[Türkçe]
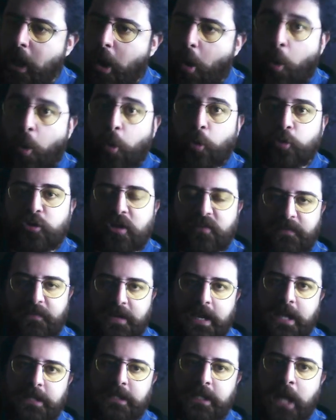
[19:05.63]
Orada
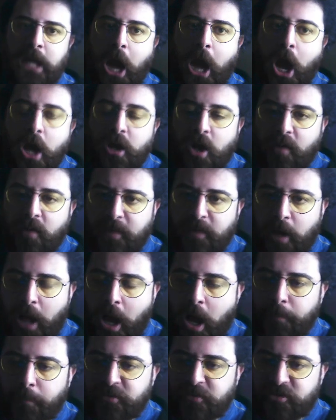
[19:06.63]
falan yani her hava
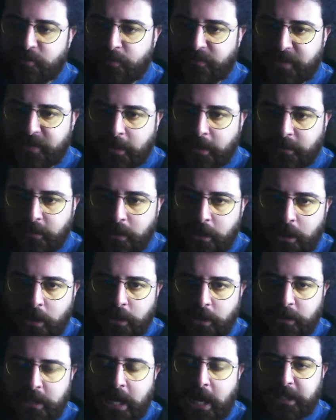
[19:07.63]
abicim sen
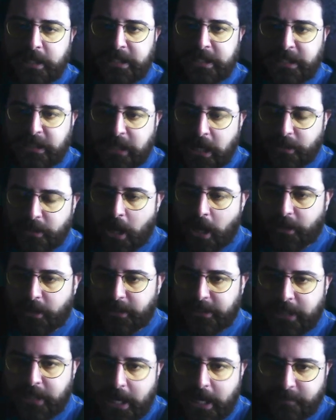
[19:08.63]
ya, ya
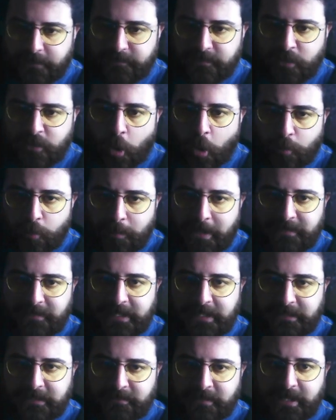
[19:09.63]
Icardi
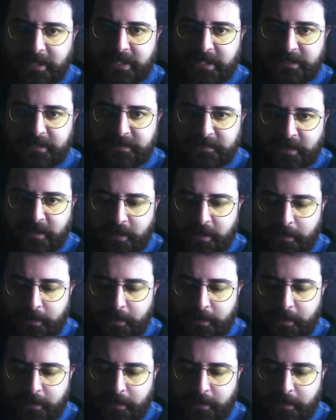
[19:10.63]
normalde İtalya'da